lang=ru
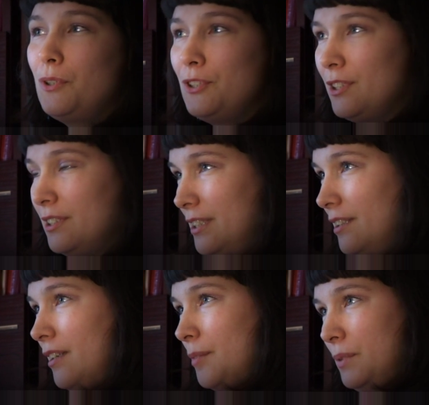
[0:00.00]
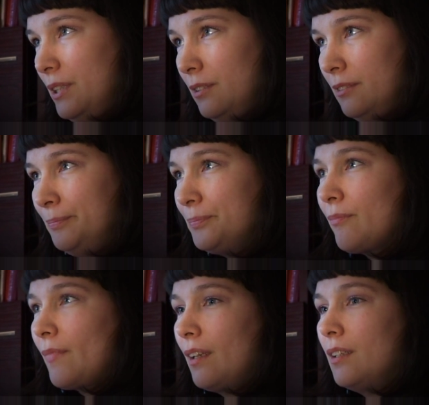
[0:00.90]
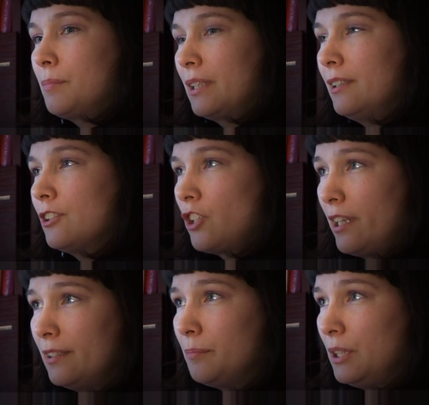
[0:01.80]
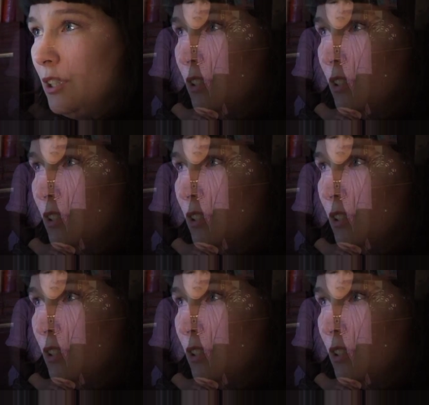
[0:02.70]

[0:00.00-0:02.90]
очень сильно пил и продолжает пить.